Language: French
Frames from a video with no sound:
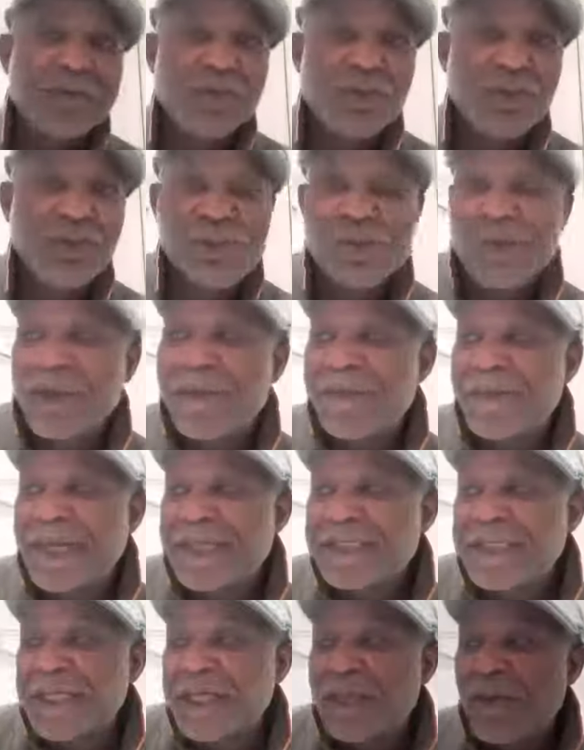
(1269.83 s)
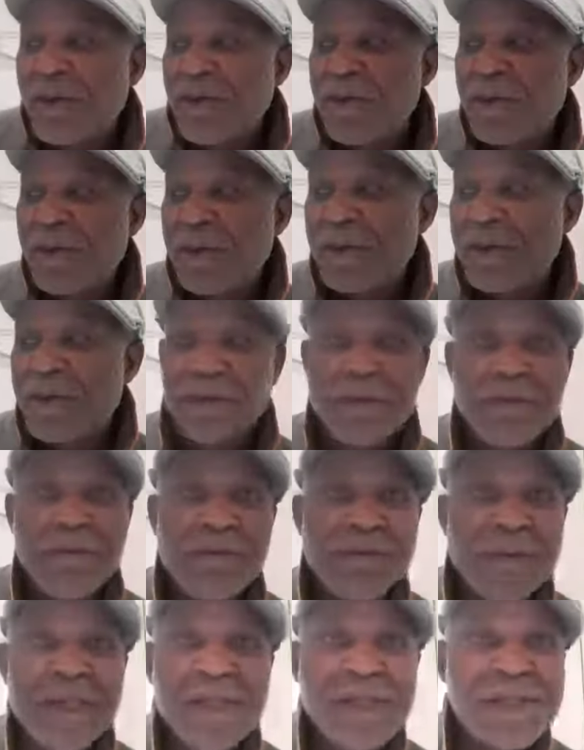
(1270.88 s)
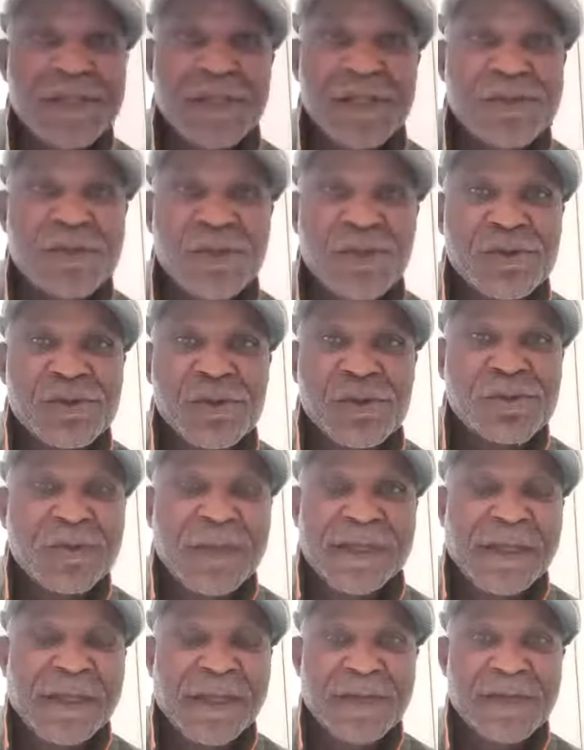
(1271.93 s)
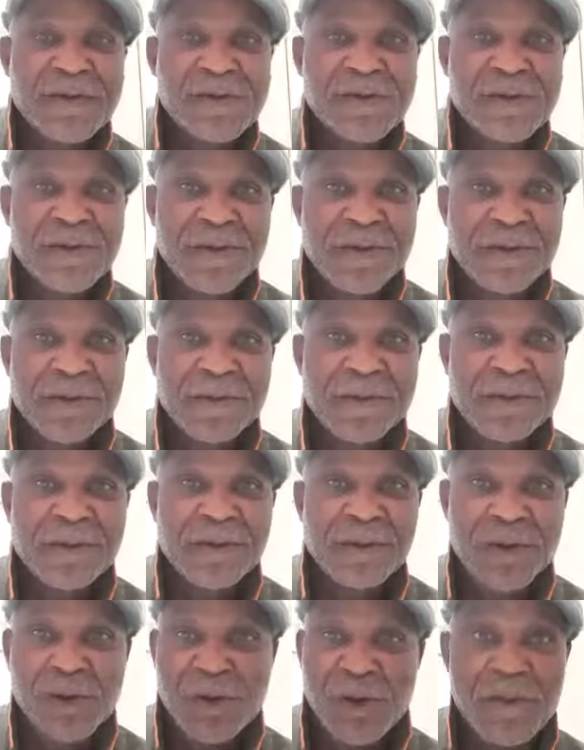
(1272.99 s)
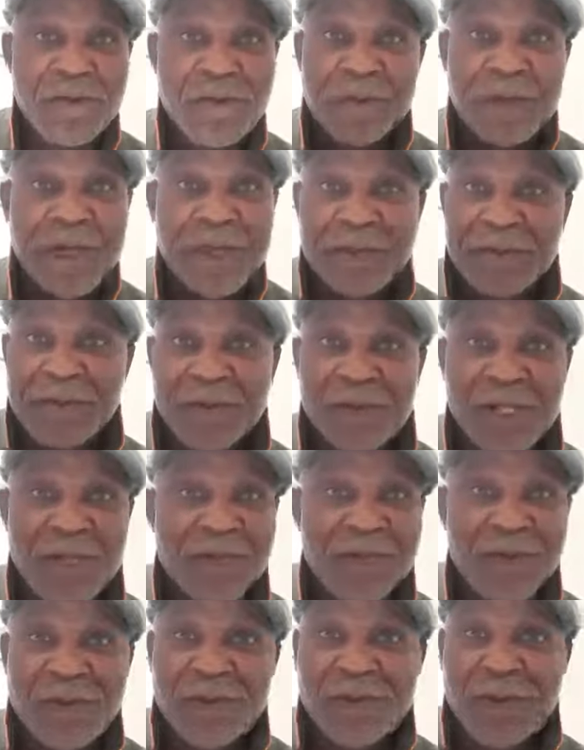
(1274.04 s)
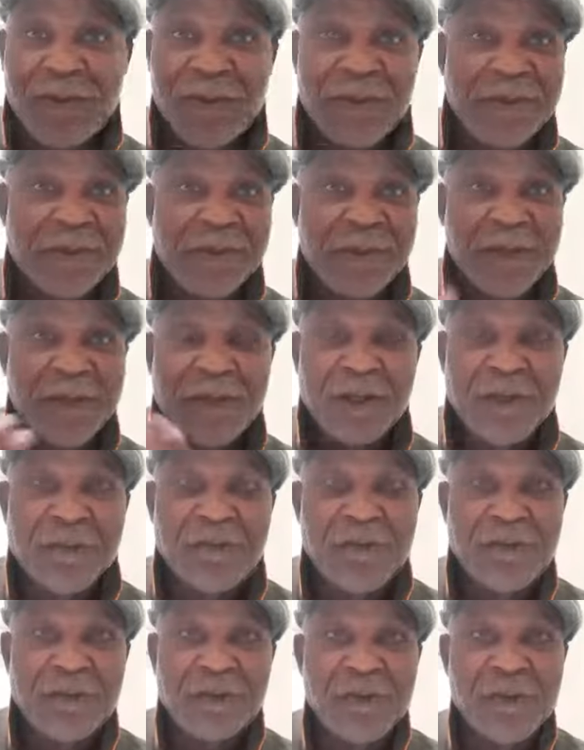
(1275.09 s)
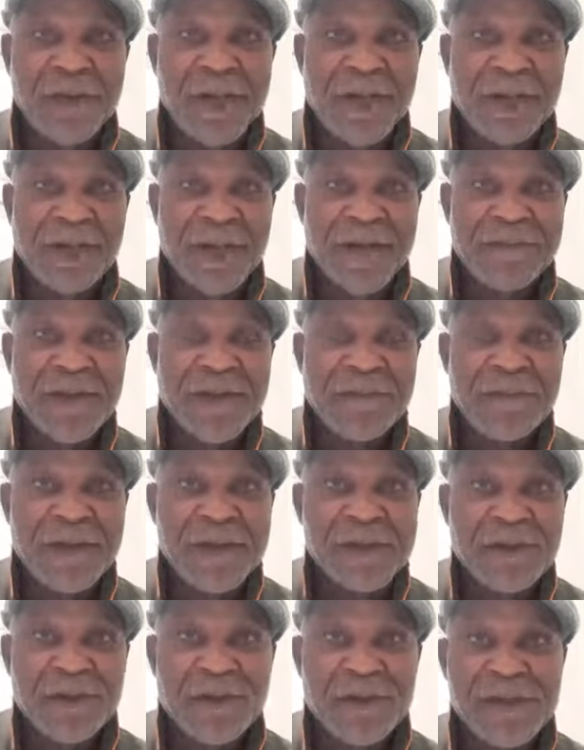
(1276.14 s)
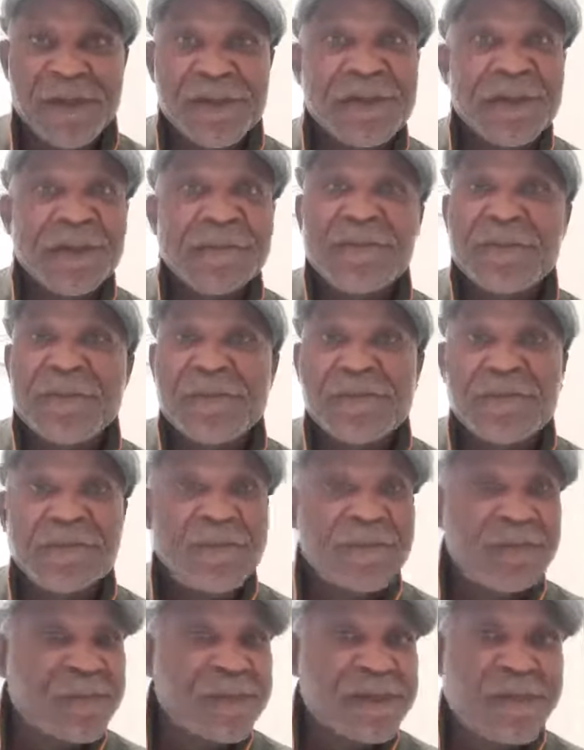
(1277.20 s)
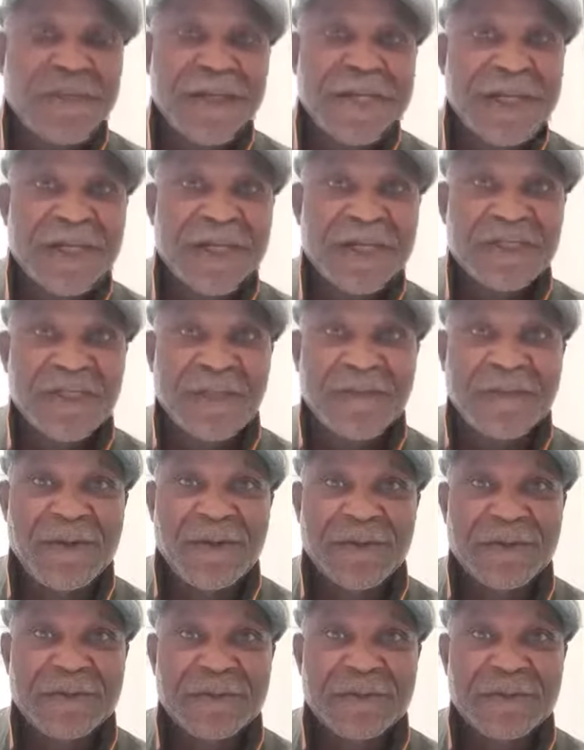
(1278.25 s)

Nous aurons pratiquement 1675 qu'on pourra débloquer pour donner à ça, ça C'est pas négligeable.